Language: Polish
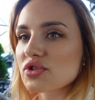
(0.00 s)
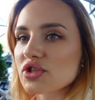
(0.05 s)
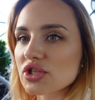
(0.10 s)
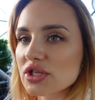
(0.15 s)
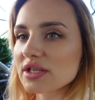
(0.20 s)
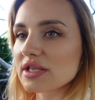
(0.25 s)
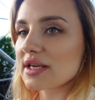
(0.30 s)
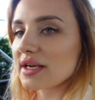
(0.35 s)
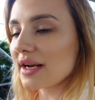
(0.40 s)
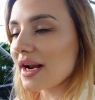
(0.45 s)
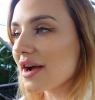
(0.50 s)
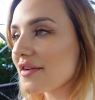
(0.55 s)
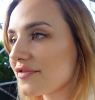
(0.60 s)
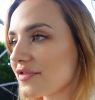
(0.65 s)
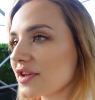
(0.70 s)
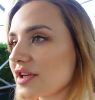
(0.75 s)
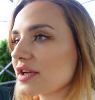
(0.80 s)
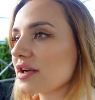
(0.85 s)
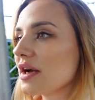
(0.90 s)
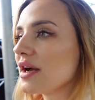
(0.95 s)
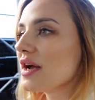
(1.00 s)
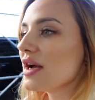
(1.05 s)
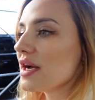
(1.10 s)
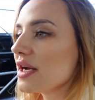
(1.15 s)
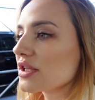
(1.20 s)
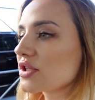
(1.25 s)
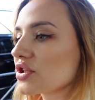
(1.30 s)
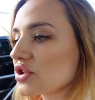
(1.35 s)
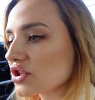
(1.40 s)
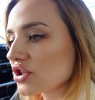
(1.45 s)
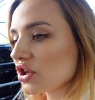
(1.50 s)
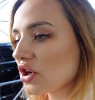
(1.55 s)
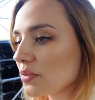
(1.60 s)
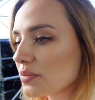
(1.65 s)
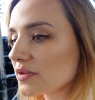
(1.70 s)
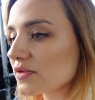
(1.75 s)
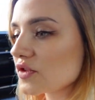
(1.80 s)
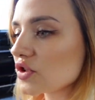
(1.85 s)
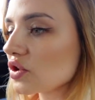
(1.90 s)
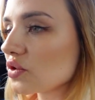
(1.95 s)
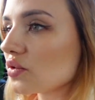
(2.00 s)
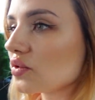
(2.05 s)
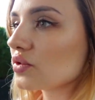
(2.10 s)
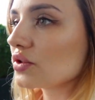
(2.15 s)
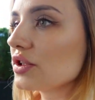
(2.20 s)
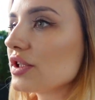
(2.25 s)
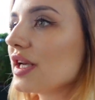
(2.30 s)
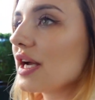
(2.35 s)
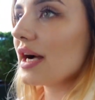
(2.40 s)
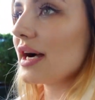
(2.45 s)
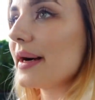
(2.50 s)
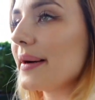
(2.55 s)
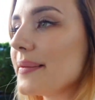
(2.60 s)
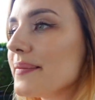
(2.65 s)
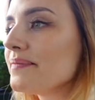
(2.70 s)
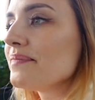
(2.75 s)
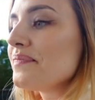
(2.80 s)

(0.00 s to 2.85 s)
czyli grafik, co się robi w ciągu dnia.